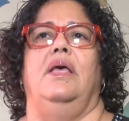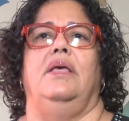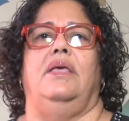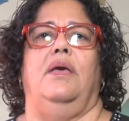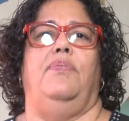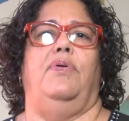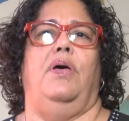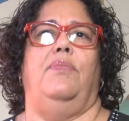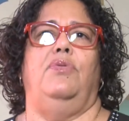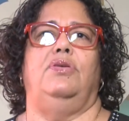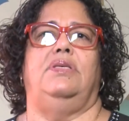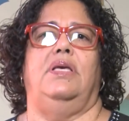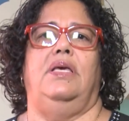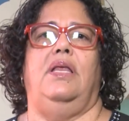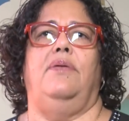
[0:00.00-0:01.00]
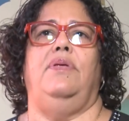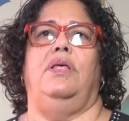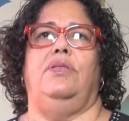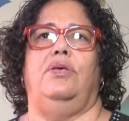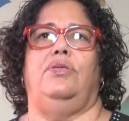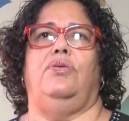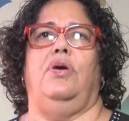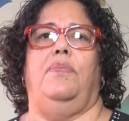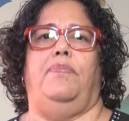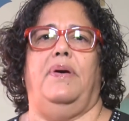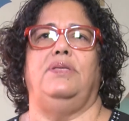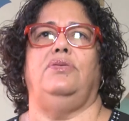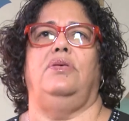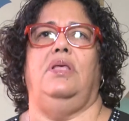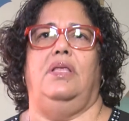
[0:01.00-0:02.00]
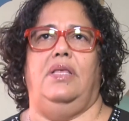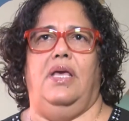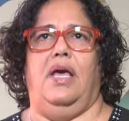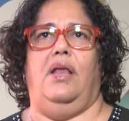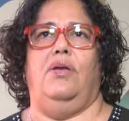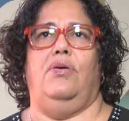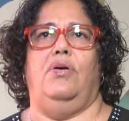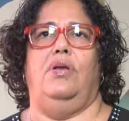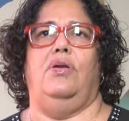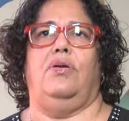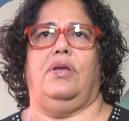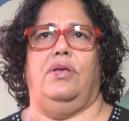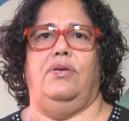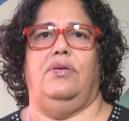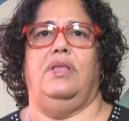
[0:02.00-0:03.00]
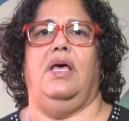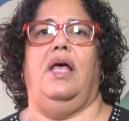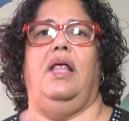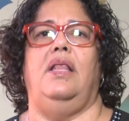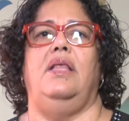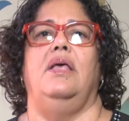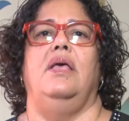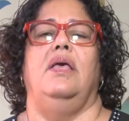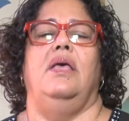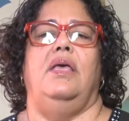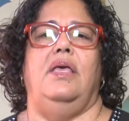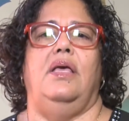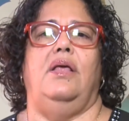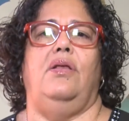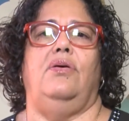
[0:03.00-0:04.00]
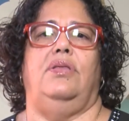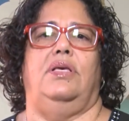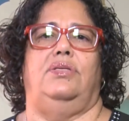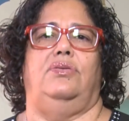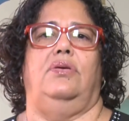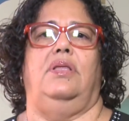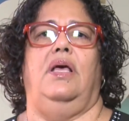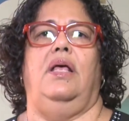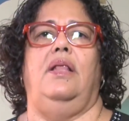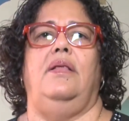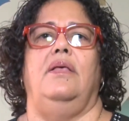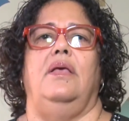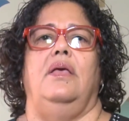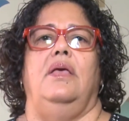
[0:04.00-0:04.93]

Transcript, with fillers: que podamos seguir abriendo estos espacios de diálogo en lo regional y en lo nacional